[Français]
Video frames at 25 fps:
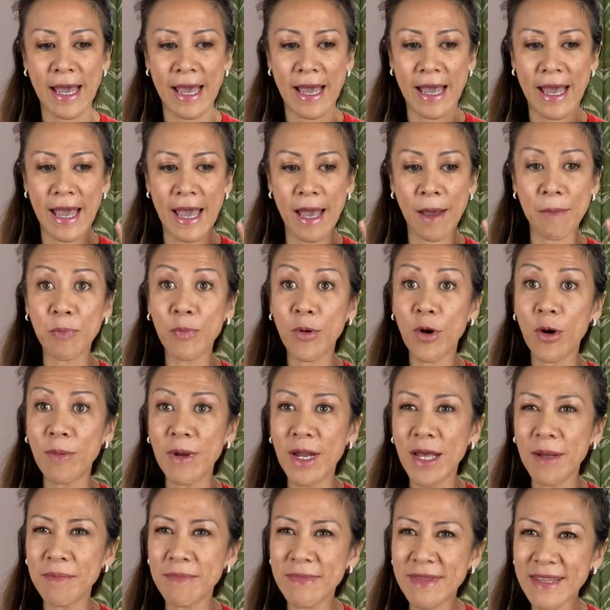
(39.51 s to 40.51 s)
Un
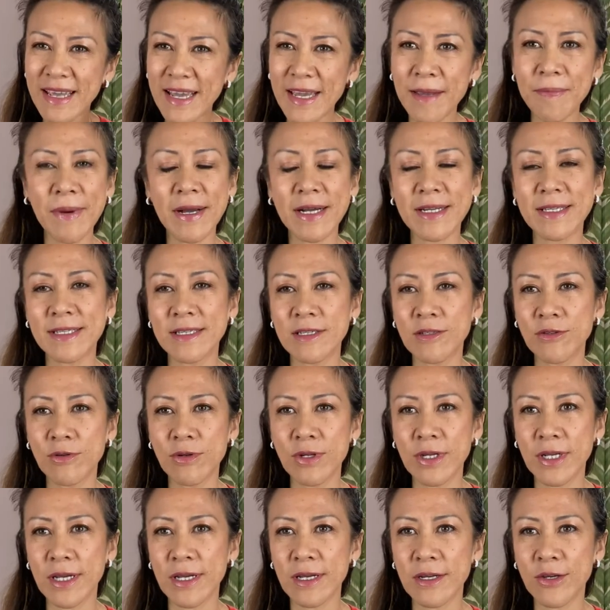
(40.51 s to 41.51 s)
problème très
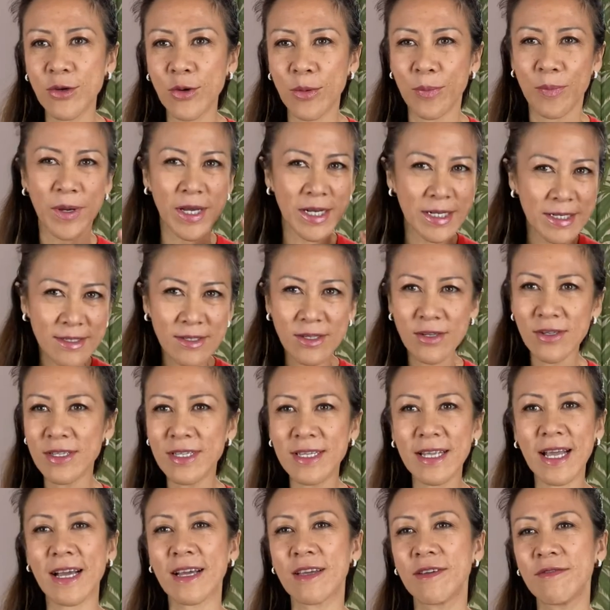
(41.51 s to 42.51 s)
particulier que personne
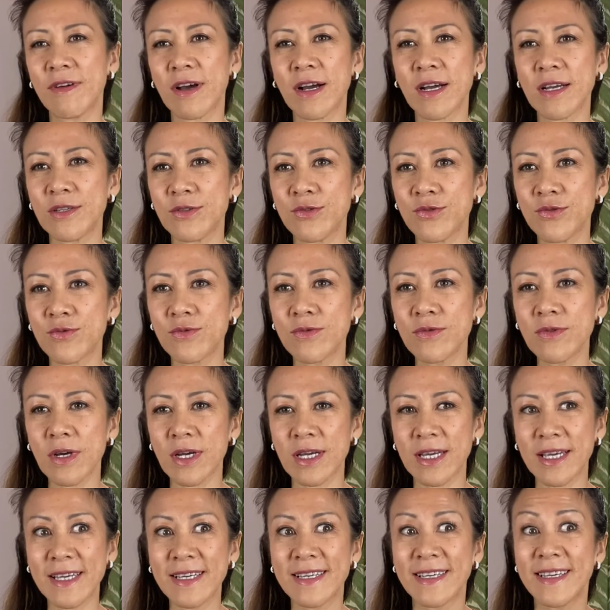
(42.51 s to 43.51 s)
n'arrive à résoudre
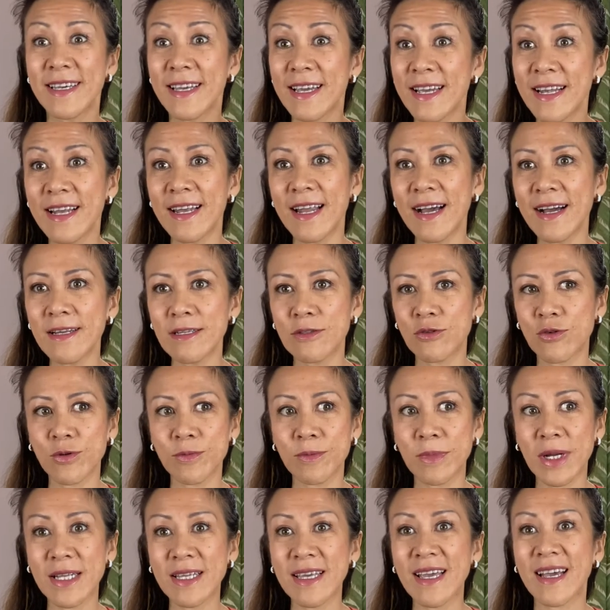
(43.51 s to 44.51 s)
et qui est là de
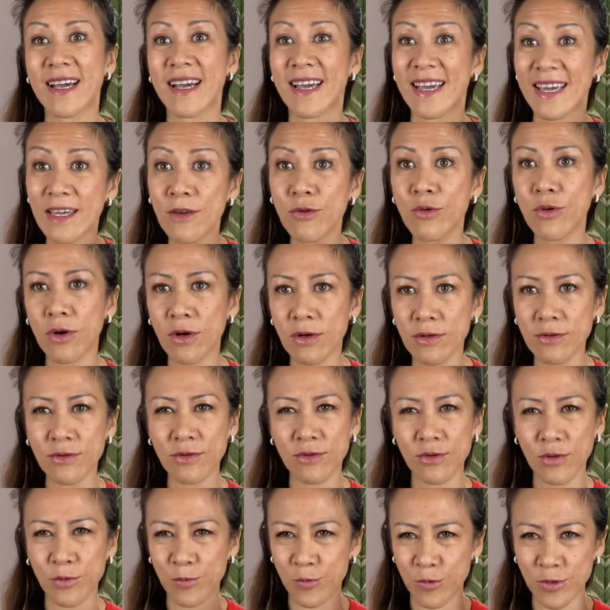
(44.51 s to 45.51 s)
manière récurrente
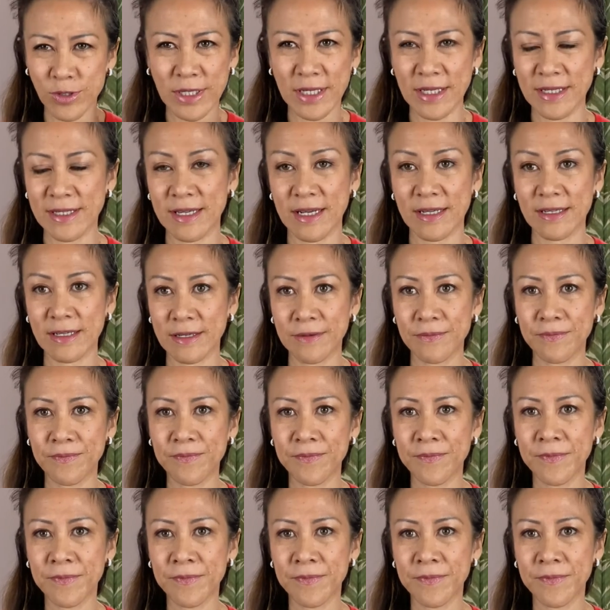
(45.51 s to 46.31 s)
depuis des années.